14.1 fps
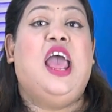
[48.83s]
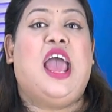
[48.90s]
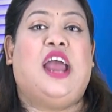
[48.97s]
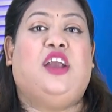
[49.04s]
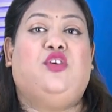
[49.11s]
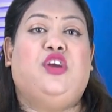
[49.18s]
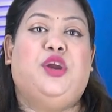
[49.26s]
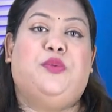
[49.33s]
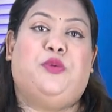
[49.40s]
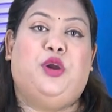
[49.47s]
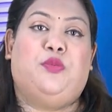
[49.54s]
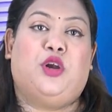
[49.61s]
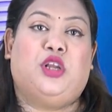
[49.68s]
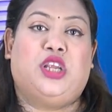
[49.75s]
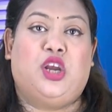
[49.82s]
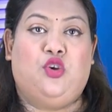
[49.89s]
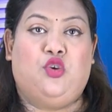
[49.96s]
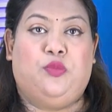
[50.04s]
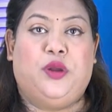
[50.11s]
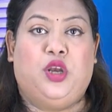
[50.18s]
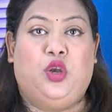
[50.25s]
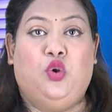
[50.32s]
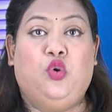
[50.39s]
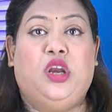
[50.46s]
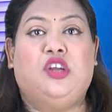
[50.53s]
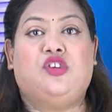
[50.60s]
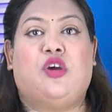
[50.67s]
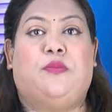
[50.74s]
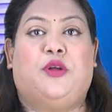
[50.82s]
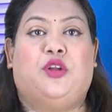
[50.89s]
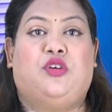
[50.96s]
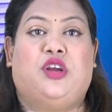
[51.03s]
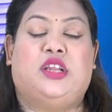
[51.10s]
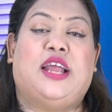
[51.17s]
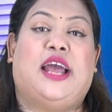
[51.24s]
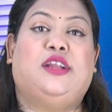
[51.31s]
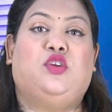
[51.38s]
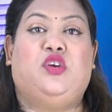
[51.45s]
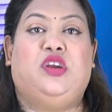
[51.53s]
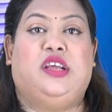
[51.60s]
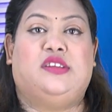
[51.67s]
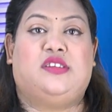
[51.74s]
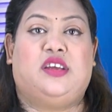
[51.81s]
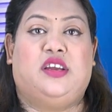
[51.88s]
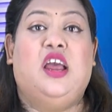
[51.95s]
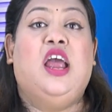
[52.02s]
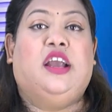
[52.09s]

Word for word: অ্যান্টনির পরিবর্তে নবীন নুলি সম্পাদনার দায়িত্ব নিয়েছেন